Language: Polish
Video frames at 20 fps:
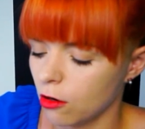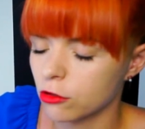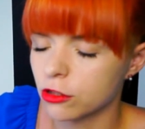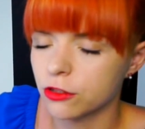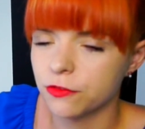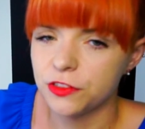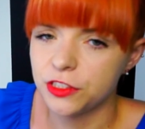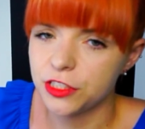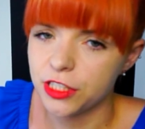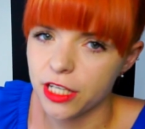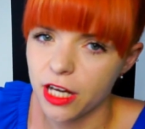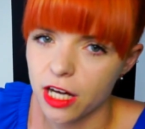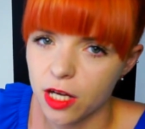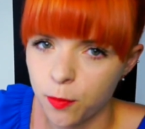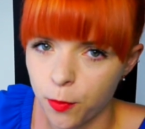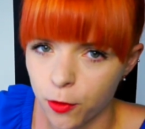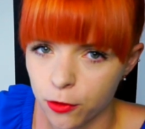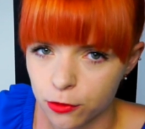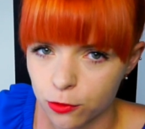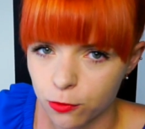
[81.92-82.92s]
Oczywiście
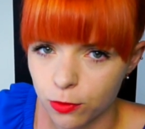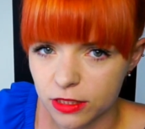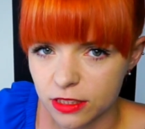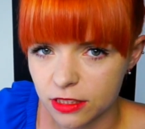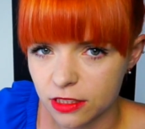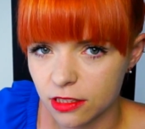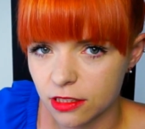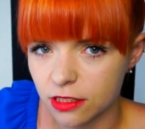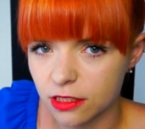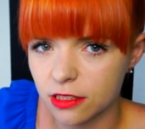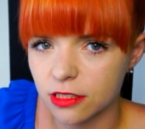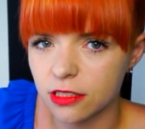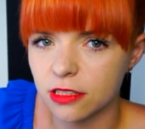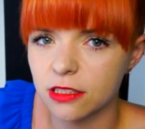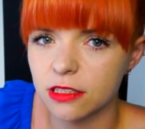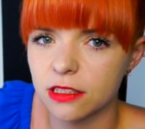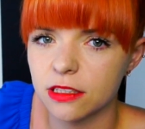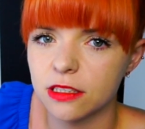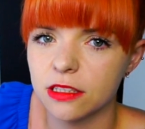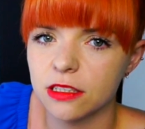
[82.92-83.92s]
jak podkład y,
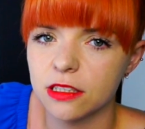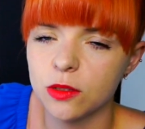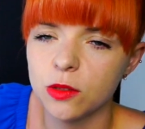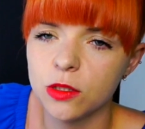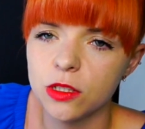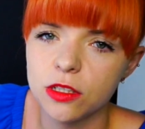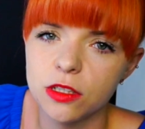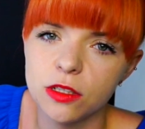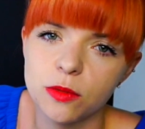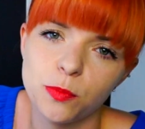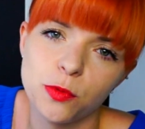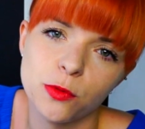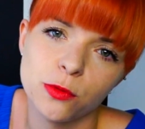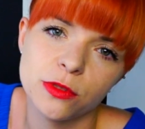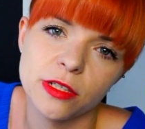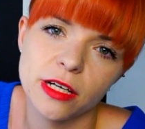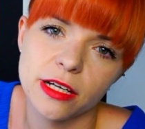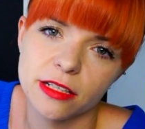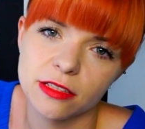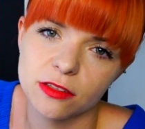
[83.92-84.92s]
i
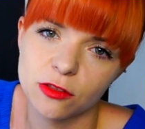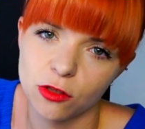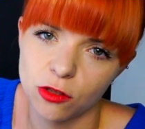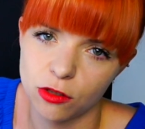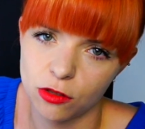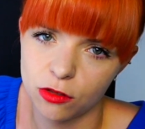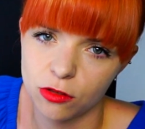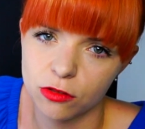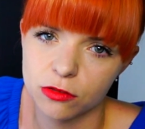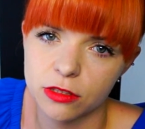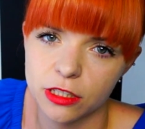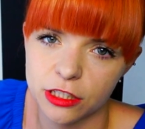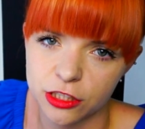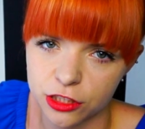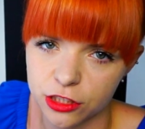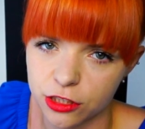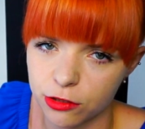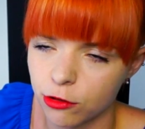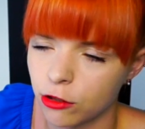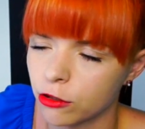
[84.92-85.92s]
puder to
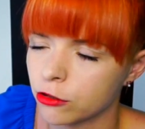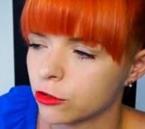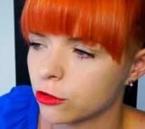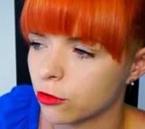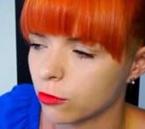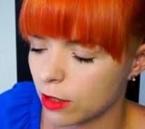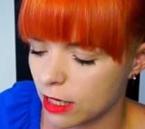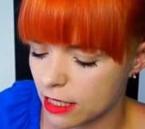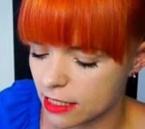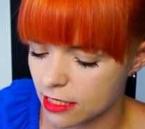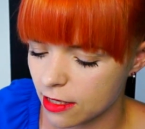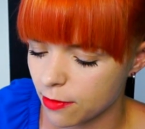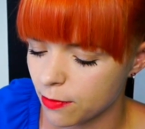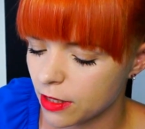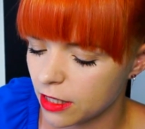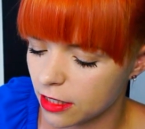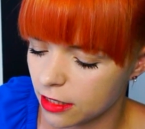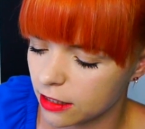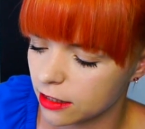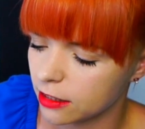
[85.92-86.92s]
też się kończą razem
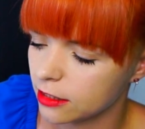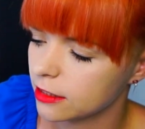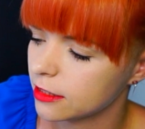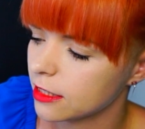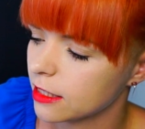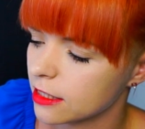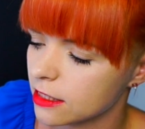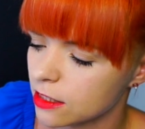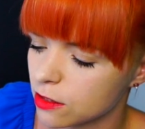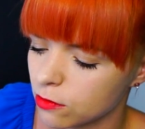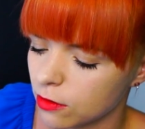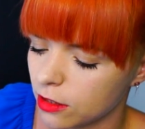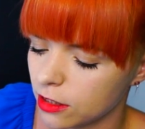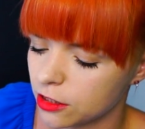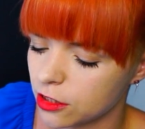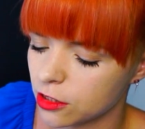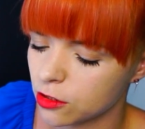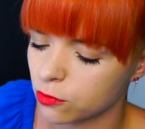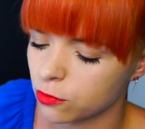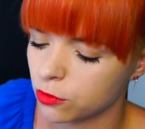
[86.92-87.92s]
e, i teraz
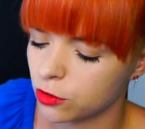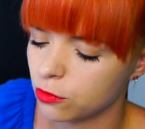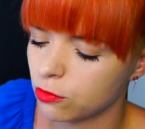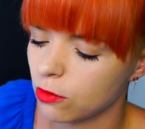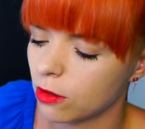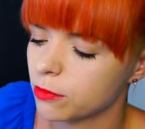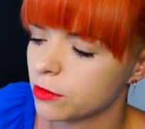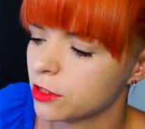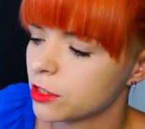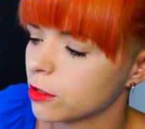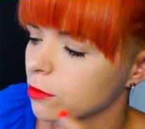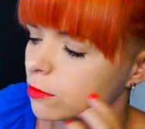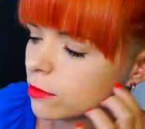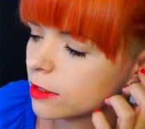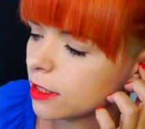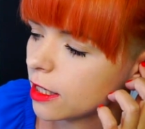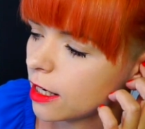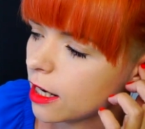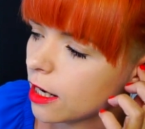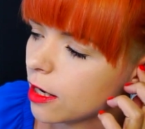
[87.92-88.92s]
słuchajcie skusiłam się
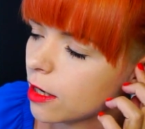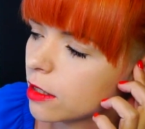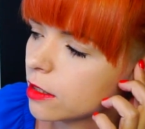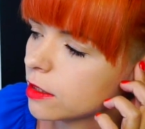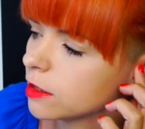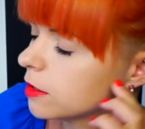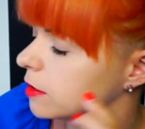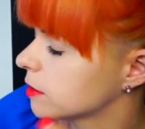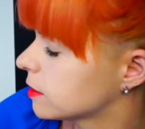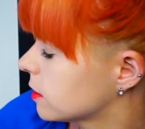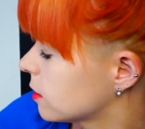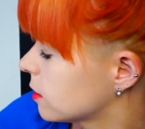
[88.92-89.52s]
na e,